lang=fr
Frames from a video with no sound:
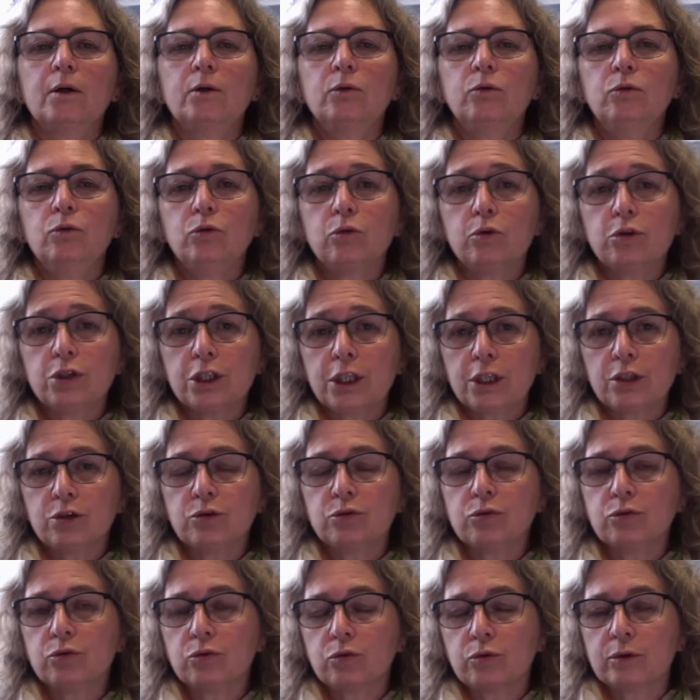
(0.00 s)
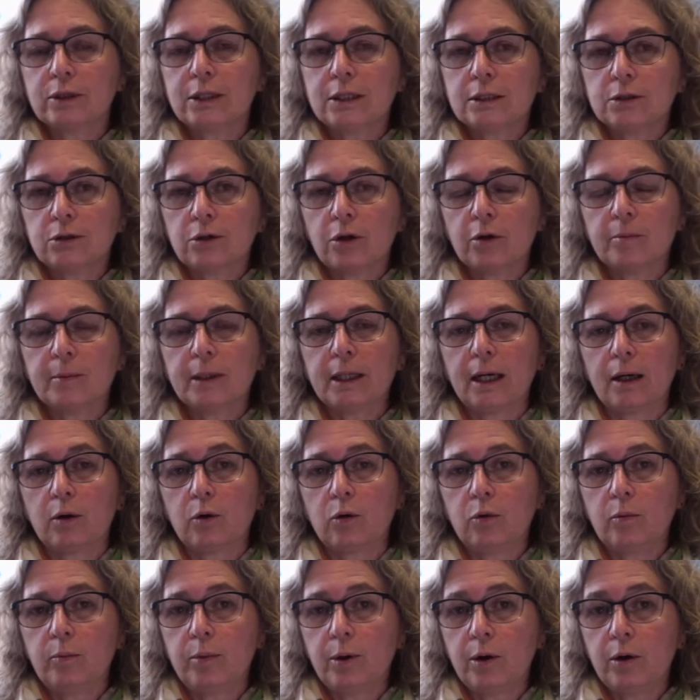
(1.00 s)
Nous recherchons donc désormais à
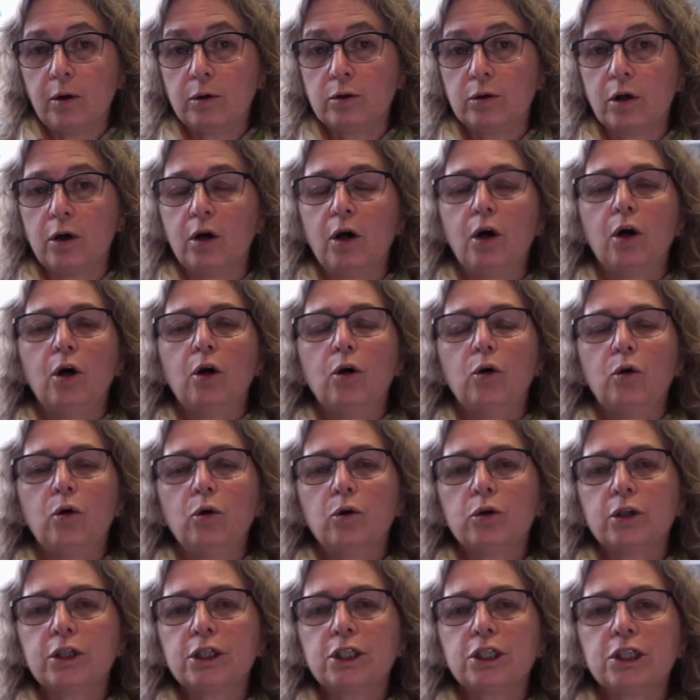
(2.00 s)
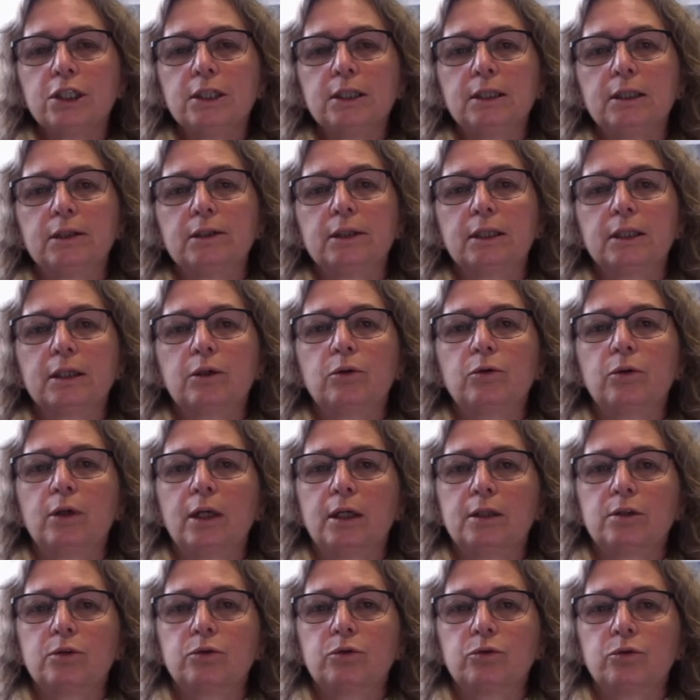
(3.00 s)
comprendre l'origine des
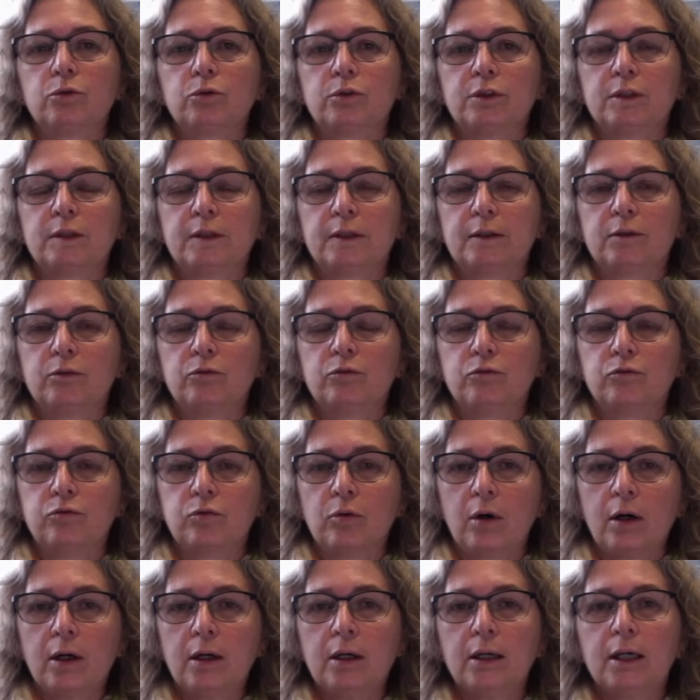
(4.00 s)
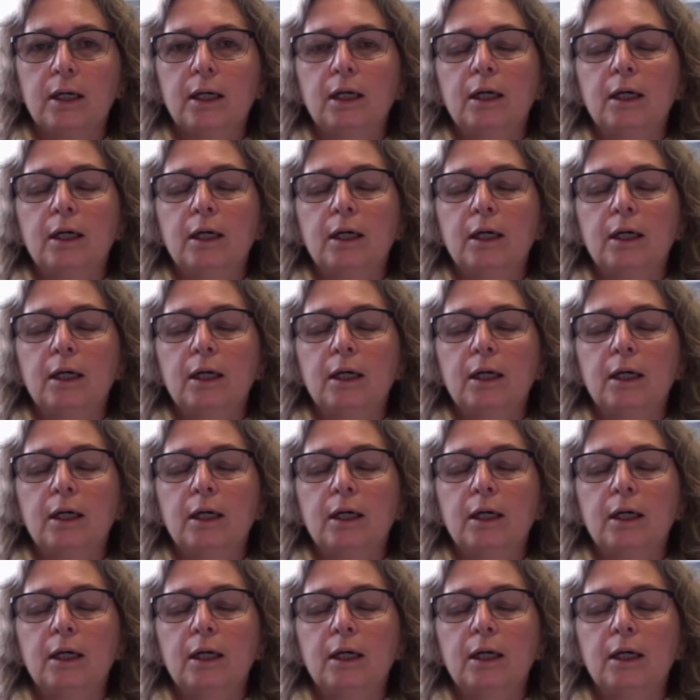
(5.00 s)
dérégulations de cette voie